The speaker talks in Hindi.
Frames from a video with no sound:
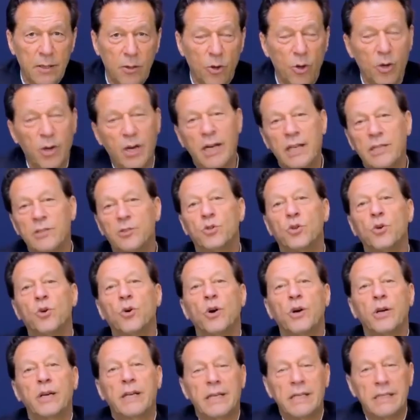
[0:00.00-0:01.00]
और आज दो
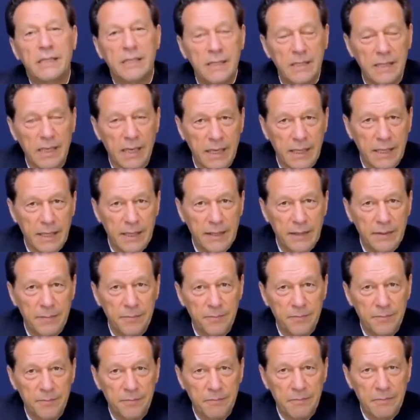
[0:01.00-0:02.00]
और केसेस आ गए
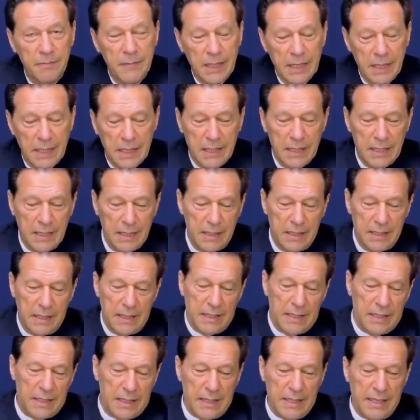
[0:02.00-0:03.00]

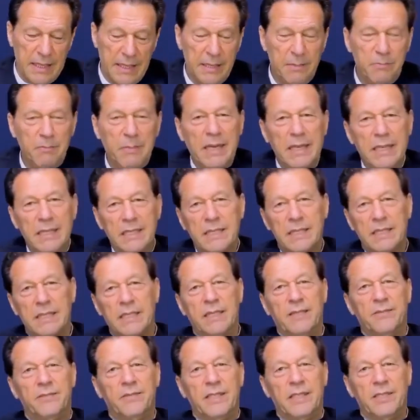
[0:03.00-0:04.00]
लेकिन मैं
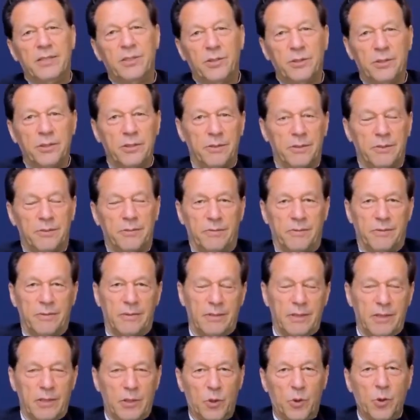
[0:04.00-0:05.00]
सिर्फ ये जो
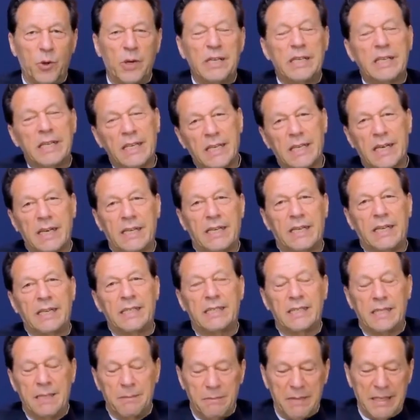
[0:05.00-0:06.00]
कोयटा का
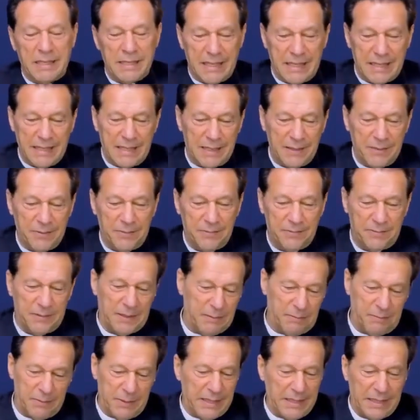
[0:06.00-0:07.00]
केस है मैं ज़रा
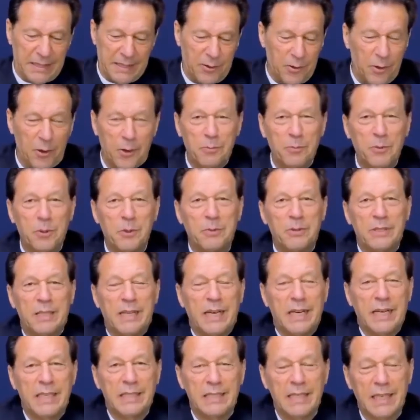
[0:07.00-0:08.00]
सिर्फ अपनी कौम को
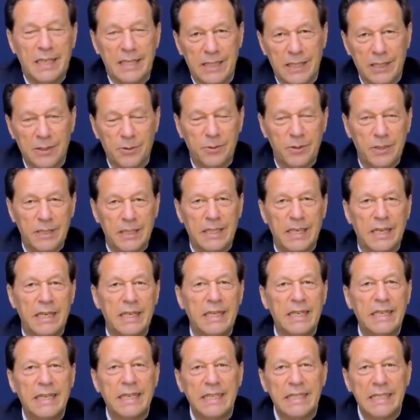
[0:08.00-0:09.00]
बताना चाहता हूँ कि यहाँ
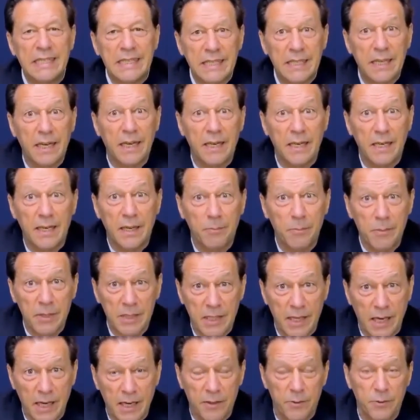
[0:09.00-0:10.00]
किस तरह का
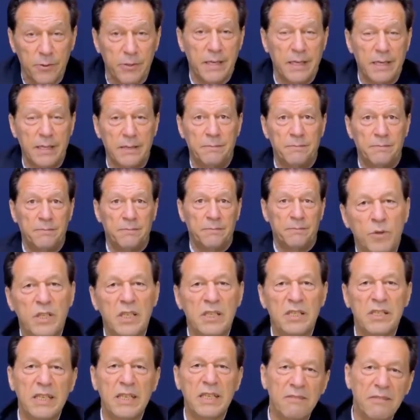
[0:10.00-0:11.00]
मजाक हो रहा है
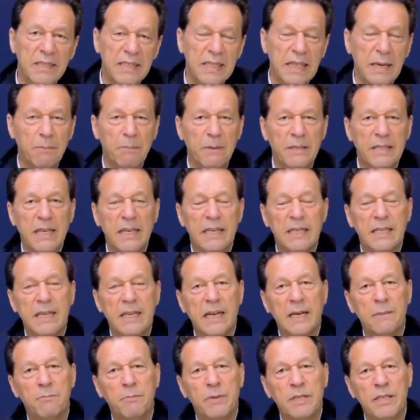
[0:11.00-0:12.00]
मुझे सिर्फ इतना पता
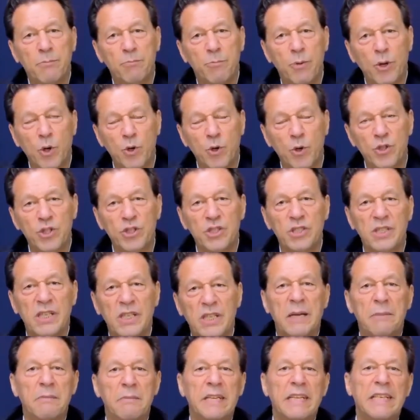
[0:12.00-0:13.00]
है
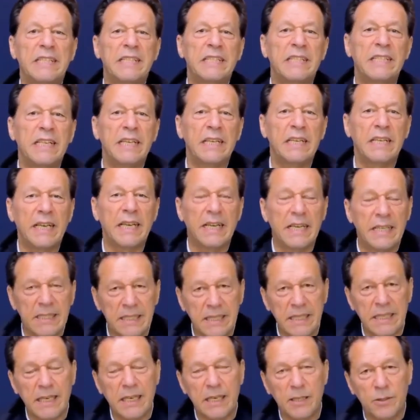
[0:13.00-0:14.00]
बलूचिस्तान में किसी ने
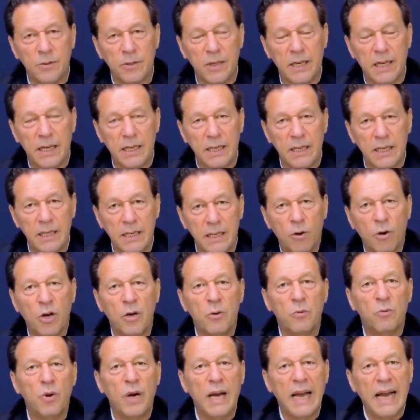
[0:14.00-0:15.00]
केस किया हुआ है
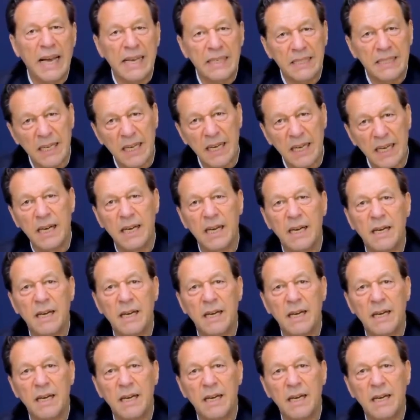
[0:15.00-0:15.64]
और वो ऐसा